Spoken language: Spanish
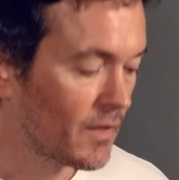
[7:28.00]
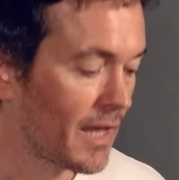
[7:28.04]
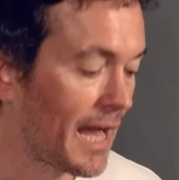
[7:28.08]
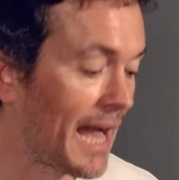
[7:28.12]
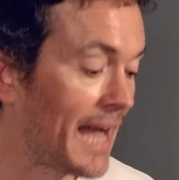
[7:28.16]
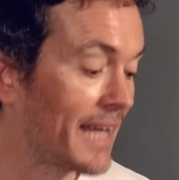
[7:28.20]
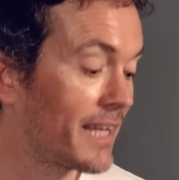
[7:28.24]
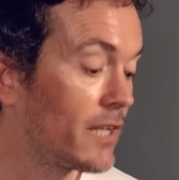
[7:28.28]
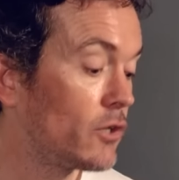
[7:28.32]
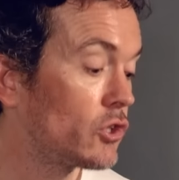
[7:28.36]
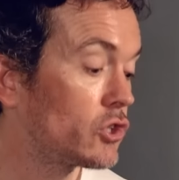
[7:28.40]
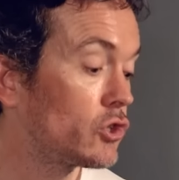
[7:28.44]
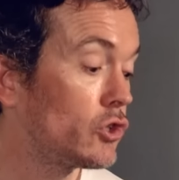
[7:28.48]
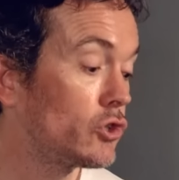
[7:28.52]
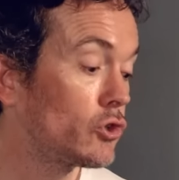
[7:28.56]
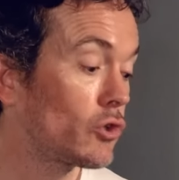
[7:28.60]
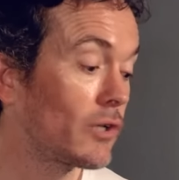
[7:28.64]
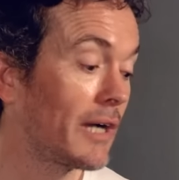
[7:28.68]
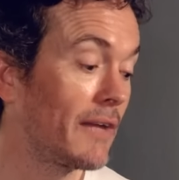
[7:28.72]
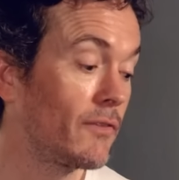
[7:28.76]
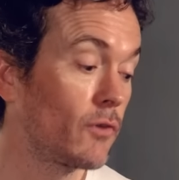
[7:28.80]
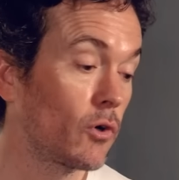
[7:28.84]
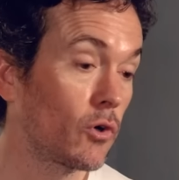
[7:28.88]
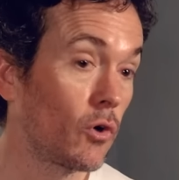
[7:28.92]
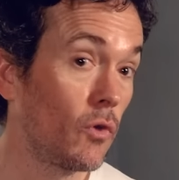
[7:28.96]
Aquí lo estoy
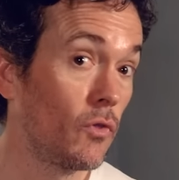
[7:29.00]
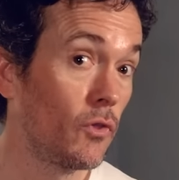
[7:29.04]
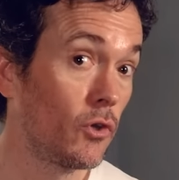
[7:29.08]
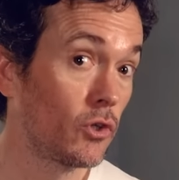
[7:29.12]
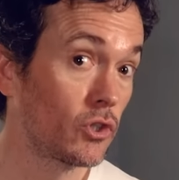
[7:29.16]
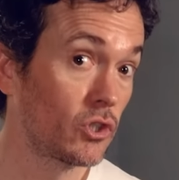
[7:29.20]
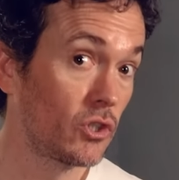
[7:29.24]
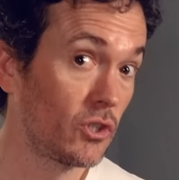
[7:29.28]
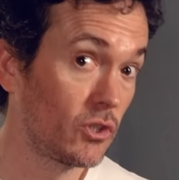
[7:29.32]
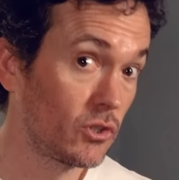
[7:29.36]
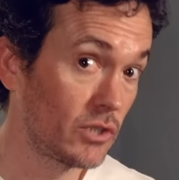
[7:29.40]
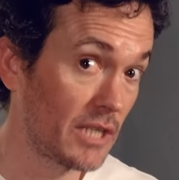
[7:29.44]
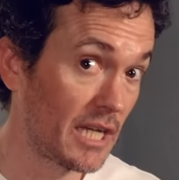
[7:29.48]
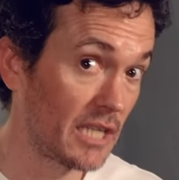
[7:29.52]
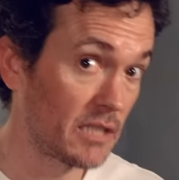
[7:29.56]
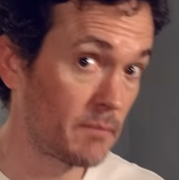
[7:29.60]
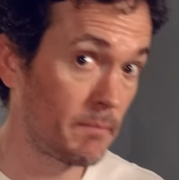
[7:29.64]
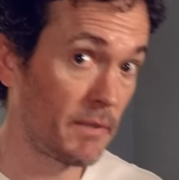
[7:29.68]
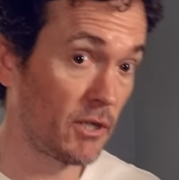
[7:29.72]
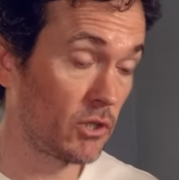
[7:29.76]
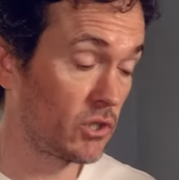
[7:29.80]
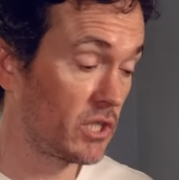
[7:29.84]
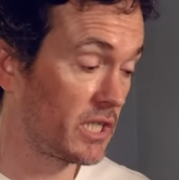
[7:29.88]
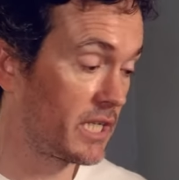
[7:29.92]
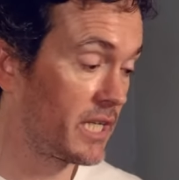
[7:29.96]
tocando con dos notas,
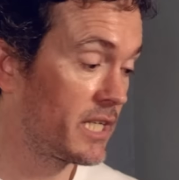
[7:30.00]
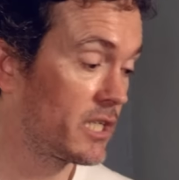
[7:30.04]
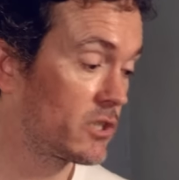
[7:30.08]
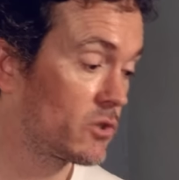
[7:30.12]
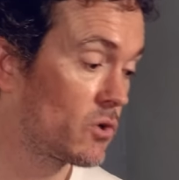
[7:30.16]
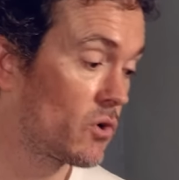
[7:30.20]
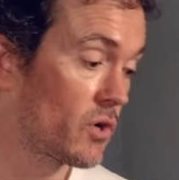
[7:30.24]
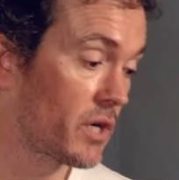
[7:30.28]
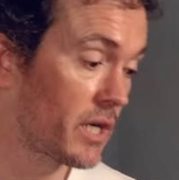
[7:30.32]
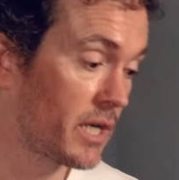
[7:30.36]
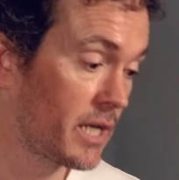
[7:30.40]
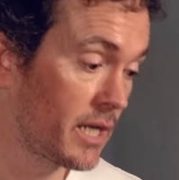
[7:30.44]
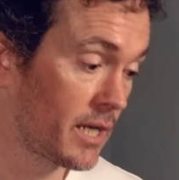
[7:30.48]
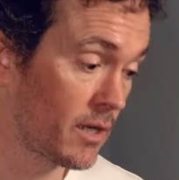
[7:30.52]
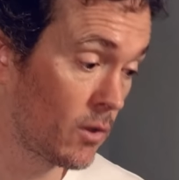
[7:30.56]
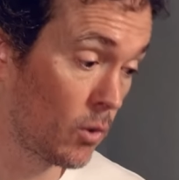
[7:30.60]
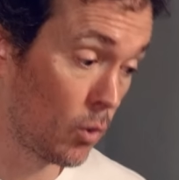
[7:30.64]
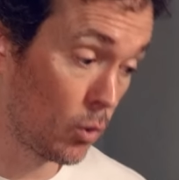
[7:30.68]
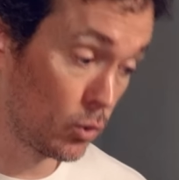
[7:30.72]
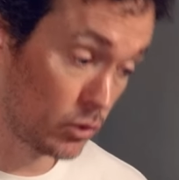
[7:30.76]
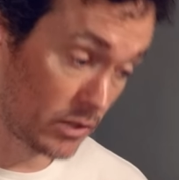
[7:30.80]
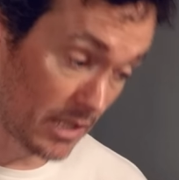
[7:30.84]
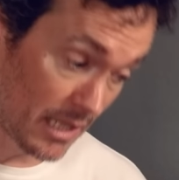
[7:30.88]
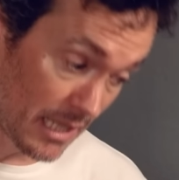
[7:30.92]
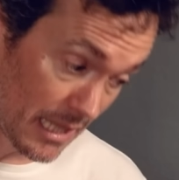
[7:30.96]
pero si quieres correr,
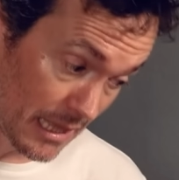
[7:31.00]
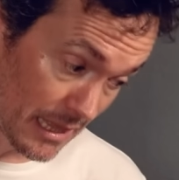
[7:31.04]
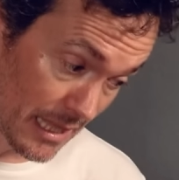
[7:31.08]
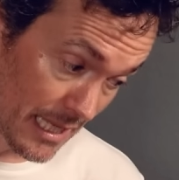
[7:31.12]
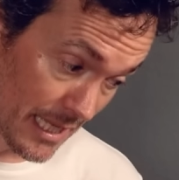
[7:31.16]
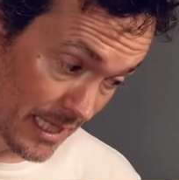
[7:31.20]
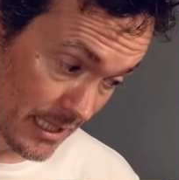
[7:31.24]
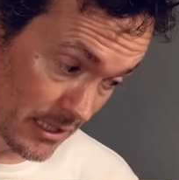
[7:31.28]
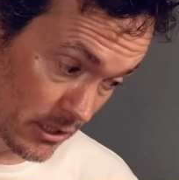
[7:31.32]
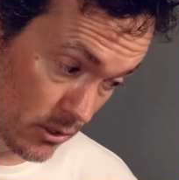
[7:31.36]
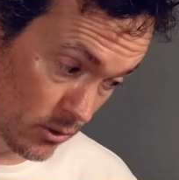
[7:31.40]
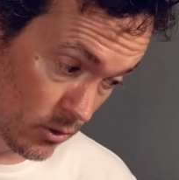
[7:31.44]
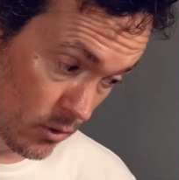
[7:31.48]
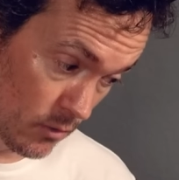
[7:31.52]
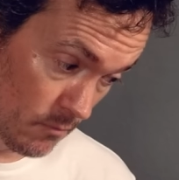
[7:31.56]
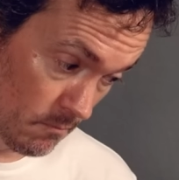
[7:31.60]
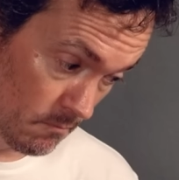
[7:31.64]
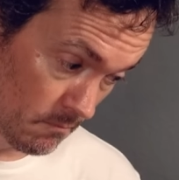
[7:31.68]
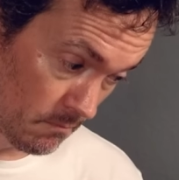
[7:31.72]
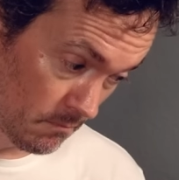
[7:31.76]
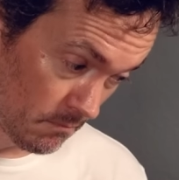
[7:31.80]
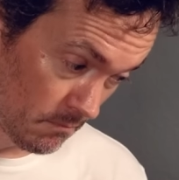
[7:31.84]
utiliza esto.